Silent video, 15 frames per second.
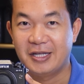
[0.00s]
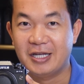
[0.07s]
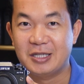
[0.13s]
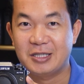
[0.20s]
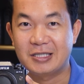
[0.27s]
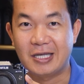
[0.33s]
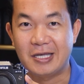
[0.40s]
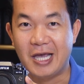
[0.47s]
rất
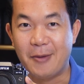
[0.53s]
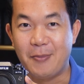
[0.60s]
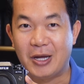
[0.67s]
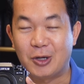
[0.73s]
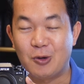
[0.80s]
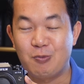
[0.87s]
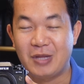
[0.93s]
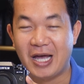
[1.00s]
sẽ dễ
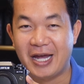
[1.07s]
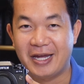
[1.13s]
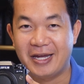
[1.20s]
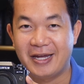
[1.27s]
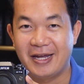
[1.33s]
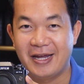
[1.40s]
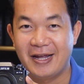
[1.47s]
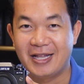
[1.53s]
bị rung tay
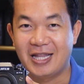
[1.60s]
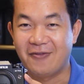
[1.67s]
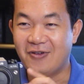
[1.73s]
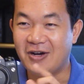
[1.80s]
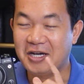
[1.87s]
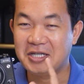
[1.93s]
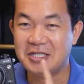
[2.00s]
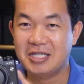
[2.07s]
thì
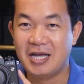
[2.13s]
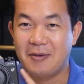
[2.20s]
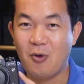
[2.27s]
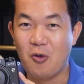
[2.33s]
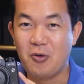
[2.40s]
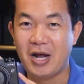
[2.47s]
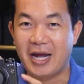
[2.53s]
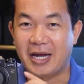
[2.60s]
với cái
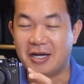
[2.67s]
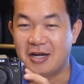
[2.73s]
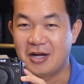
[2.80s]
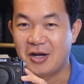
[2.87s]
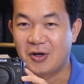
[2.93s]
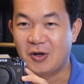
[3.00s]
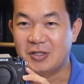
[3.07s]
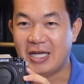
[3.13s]
XT4 này
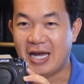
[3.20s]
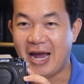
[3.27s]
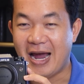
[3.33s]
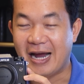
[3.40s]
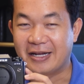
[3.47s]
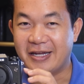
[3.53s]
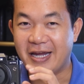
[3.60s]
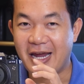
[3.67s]
nó sẽ
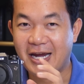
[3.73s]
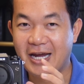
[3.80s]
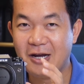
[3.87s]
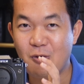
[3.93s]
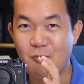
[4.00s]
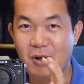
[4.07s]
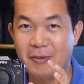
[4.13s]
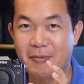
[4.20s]
hạn chế cái
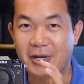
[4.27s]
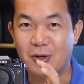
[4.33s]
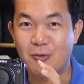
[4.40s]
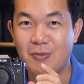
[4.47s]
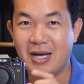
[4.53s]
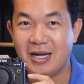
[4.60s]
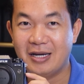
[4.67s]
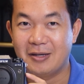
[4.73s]
khung hình bị
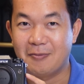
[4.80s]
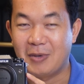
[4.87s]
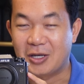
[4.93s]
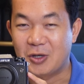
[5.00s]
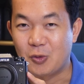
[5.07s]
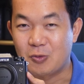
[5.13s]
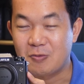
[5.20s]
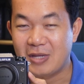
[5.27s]
rung lắc mặc
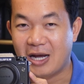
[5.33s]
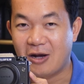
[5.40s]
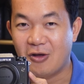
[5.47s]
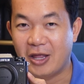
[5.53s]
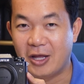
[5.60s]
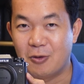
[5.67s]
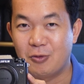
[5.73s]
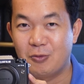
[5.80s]
dù chúng ta có
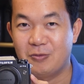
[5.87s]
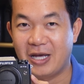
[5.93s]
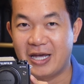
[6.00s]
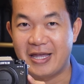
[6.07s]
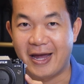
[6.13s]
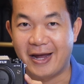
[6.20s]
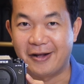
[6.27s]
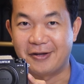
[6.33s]
thể rung rung
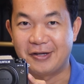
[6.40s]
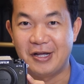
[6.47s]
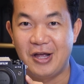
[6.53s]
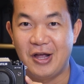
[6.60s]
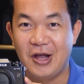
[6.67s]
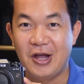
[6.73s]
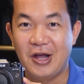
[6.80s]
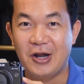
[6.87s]
tay nhẹ được
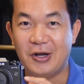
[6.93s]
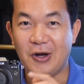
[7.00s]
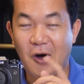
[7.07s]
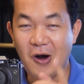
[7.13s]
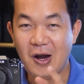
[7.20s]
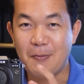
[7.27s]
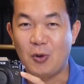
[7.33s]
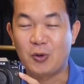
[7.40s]

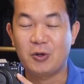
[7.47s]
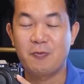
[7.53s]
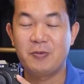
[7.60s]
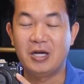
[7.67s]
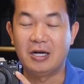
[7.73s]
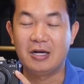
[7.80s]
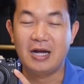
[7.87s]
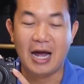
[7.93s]
đó là một
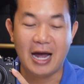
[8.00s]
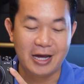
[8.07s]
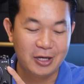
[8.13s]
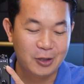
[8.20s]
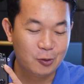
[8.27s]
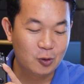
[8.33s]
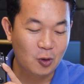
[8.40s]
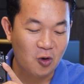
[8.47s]
trong những cái
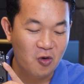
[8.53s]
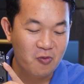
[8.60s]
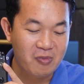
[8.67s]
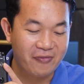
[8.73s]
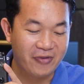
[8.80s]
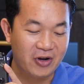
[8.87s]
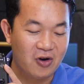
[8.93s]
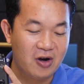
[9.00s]
yếu tố
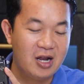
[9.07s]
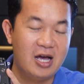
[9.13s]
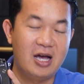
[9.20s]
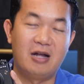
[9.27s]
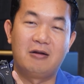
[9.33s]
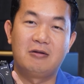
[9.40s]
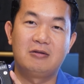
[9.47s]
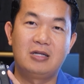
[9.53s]
mà phải nói
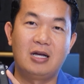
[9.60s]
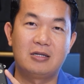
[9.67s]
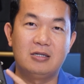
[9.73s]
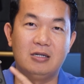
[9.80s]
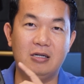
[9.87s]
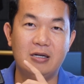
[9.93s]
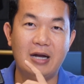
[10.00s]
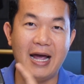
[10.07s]
là thật
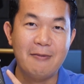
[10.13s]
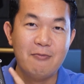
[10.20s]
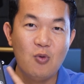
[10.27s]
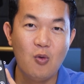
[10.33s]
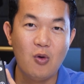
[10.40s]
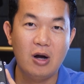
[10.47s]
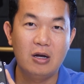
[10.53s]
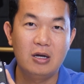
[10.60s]
sự đáng
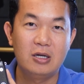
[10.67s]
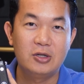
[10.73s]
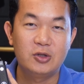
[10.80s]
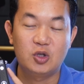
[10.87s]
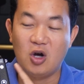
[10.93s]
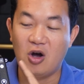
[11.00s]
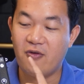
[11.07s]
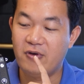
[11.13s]
mua
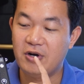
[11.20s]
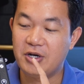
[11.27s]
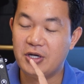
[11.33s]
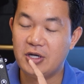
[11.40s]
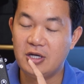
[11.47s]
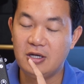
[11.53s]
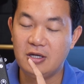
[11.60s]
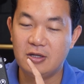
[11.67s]
cho
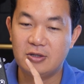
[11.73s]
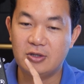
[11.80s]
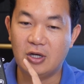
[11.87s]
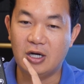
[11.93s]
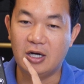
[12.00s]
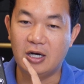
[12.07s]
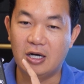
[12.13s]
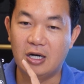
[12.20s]
với
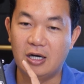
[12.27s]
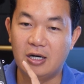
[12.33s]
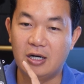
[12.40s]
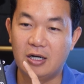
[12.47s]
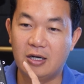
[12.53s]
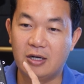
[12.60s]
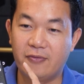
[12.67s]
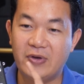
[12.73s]

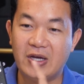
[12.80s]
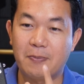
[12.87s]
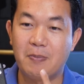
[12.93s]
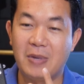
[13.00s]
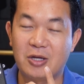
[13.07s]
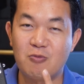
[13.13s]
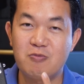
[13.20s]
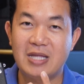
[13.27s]
uh, việc
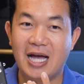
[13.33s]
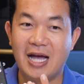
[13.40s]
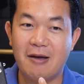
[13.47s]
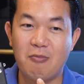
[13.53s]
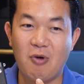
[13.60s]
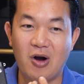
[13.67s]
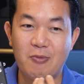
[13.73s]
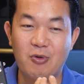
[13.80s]
mà chúng
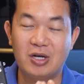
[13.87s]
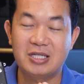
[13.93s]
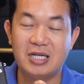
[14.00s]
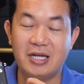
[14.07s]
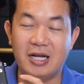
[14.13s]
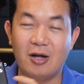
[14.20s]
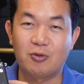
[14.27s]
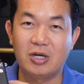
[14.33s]
ta bỏ ra một cái
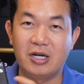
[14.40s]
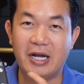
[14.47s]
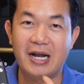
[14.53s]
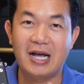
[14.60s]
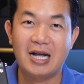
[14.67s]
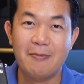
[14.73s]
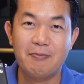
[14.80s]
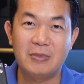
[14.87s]
sách để đầu tư để
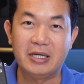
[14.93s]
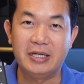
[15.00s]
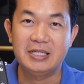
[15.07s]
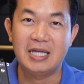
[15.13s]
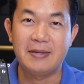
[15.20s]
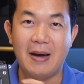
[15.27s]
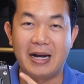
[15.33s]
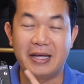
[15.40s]
nâng cấp từ
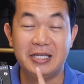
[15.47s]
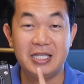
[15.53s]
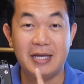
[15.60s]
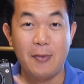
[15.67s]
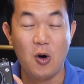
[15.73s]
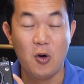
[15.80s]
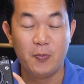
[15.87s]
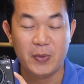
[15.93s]
XT3 đến
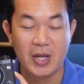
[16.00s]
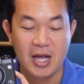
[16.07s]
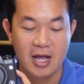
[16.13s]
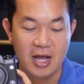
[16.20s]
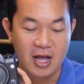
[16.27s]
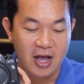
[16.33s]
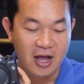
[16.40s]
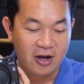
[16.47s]
XT4
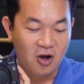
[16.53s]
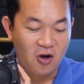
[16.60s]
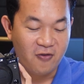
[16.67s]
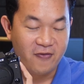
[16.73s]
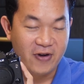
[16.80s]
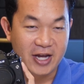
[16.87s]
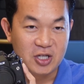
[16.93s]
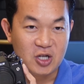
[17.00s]

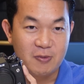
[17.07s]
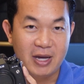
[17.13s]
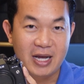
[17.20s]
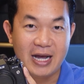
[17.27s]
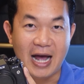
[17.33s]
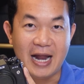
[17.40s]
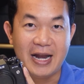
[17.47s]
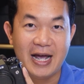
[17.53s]
còn về trong cái
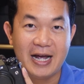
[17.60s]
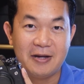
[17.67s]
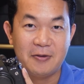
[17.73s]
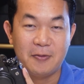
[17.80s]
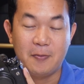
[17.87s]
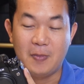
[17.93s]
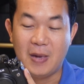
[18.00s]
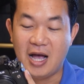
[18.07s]
khả năng
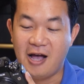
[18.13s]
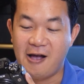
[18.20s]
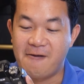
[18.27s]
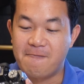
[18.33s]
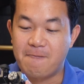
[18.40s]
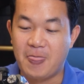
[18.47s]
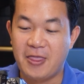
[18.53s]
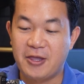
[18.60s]

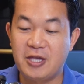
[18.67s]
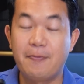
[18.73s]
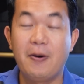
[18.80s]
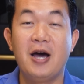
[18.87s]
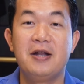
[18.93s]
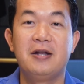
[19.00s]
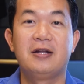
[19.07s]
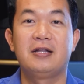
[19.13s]
mà chụp
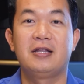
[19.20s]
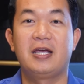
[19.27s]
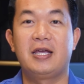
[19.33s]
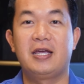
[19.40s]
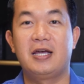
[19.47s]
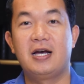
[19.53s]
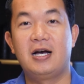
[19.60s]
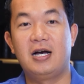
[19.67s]
hình
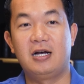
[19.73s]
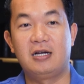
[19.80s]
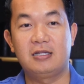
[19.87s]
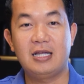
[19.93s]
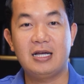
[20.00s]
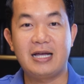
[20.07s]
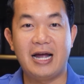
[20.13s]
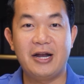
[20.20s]
thì uh,
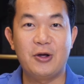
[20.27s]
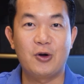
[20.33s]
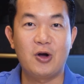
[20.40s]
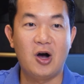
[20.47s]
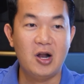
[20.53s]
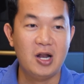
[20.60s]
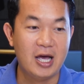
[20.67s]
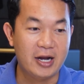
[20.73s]
tất cả đều
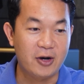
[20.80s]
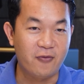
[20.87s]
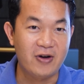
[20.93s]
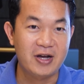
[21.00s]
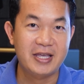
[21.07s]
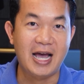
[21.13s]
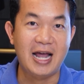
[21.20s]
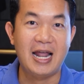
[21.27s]
có là độ
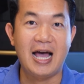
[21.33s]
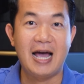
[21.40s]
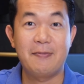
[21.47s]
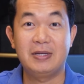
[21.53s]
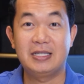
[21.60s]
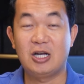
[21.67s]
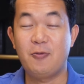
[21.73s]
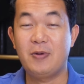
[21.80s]
phân giải là
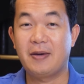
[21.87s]
26